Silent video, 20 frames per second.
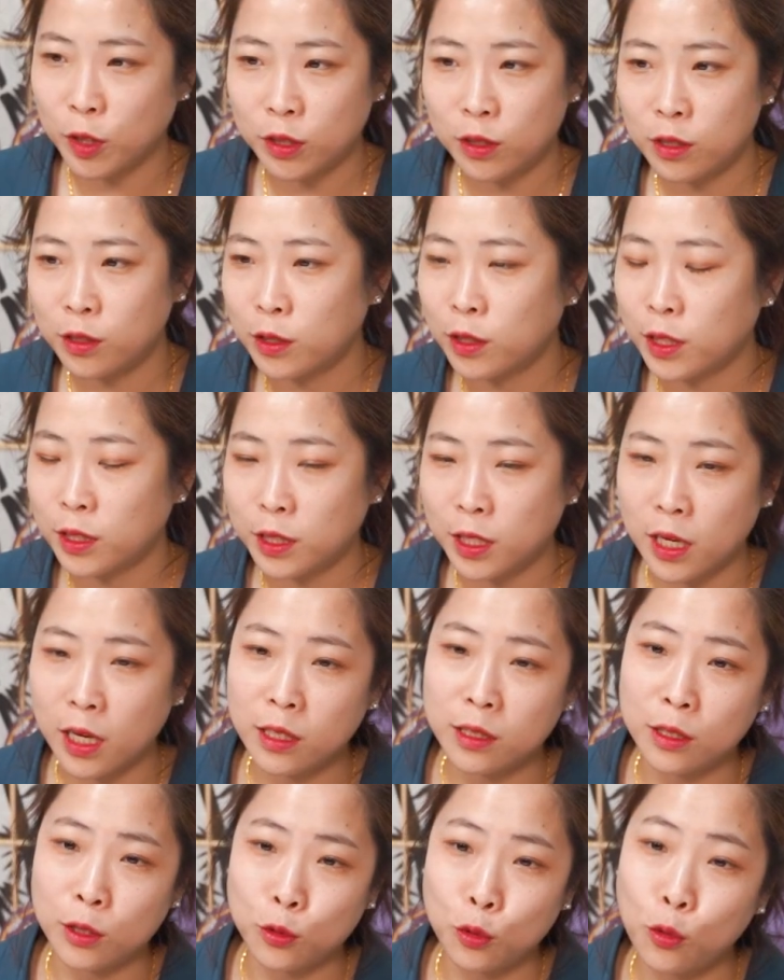며칠 전에 제
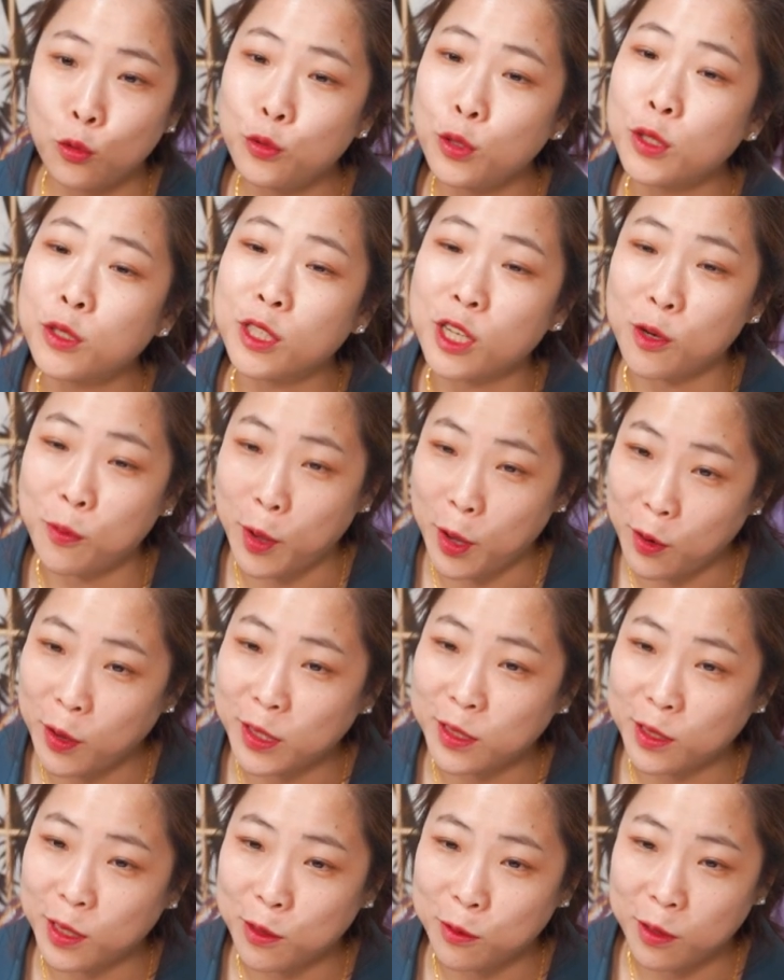아들이 소수 요기를
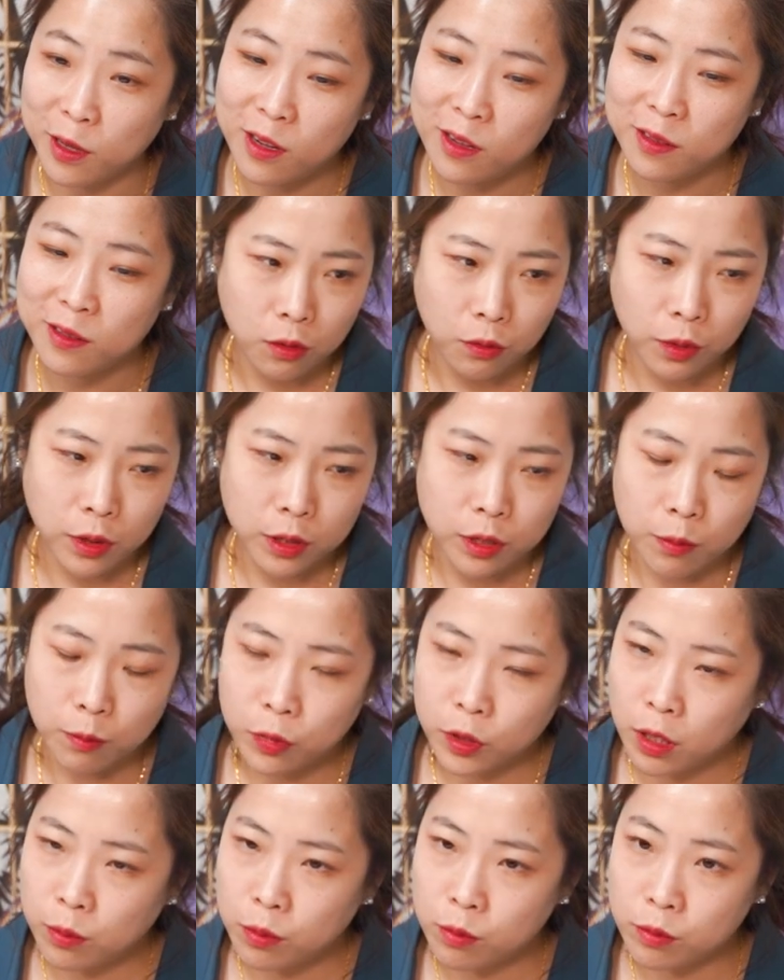배워왔더라고요. 왜
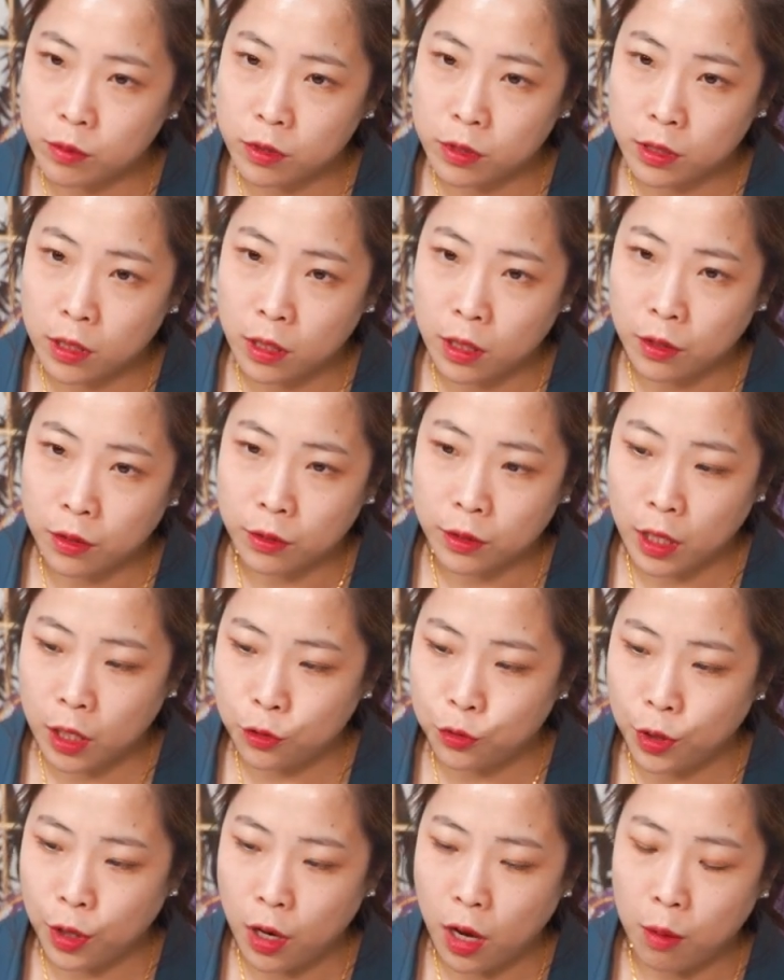전보다 보면 그러잖아요.
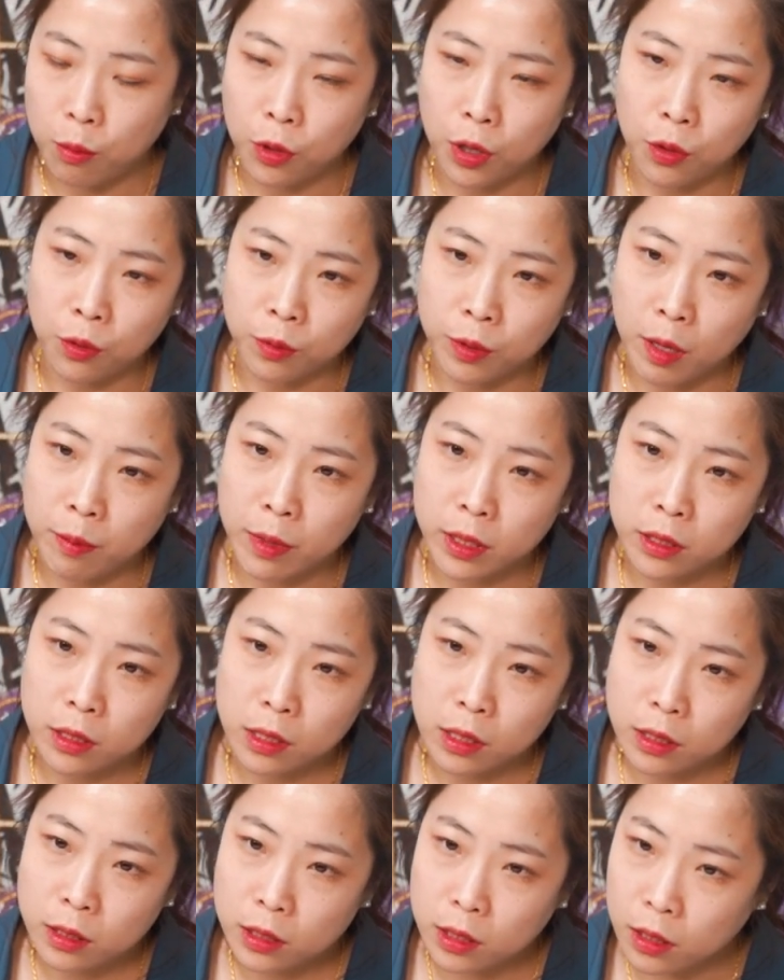나중에 가보라고 내 말
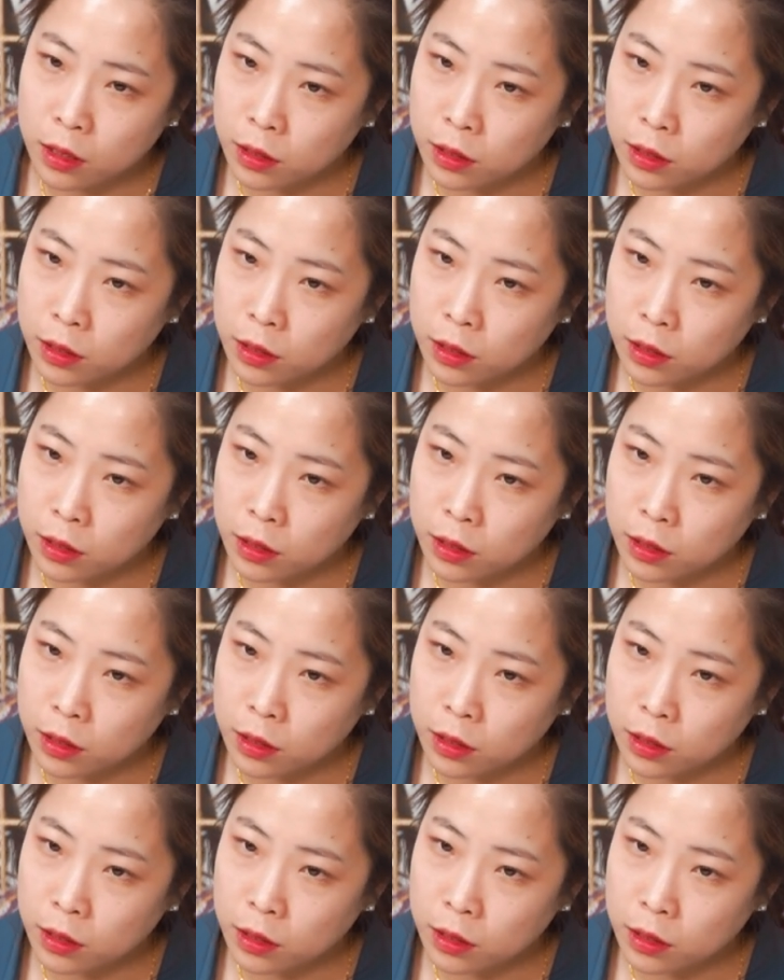틀린지